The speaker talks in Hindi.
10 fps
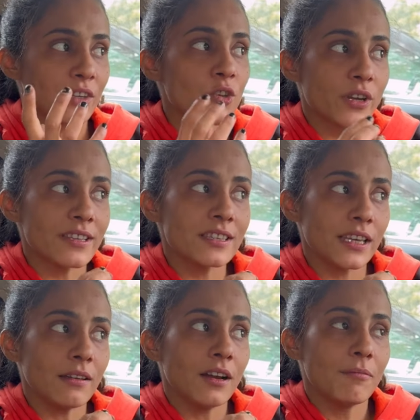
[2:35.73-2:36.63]
यू कैन
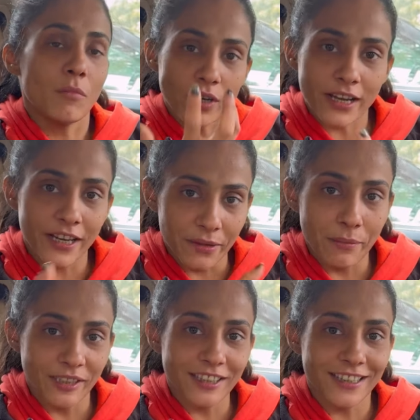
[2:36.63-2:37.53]
से मोटा करने में
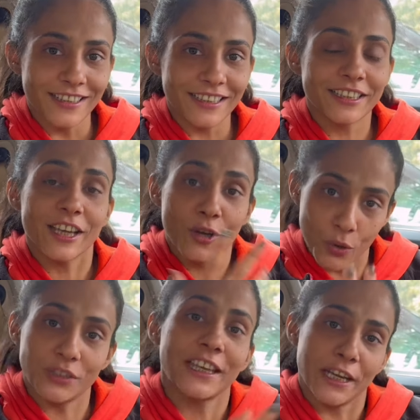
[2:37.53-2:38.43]
मदद कर सकती है
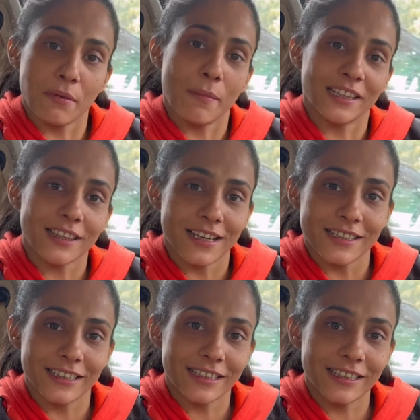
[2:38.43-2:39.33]
ग्रोथ करने में मदद कर
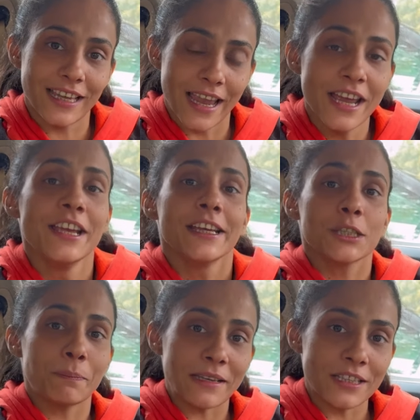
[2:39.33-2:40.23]
सकती है
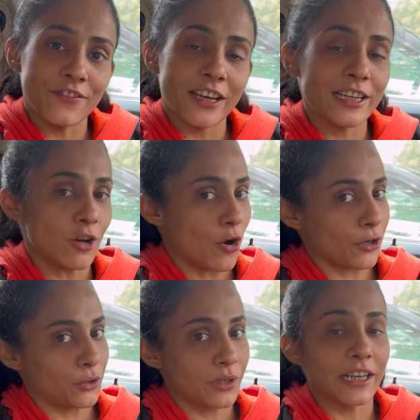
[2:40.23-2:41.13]
स्पेसिफिकली
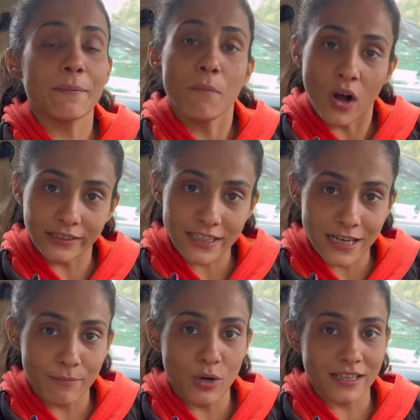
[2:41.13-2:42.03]
औरतों के लिए बहुत अच्छा बोला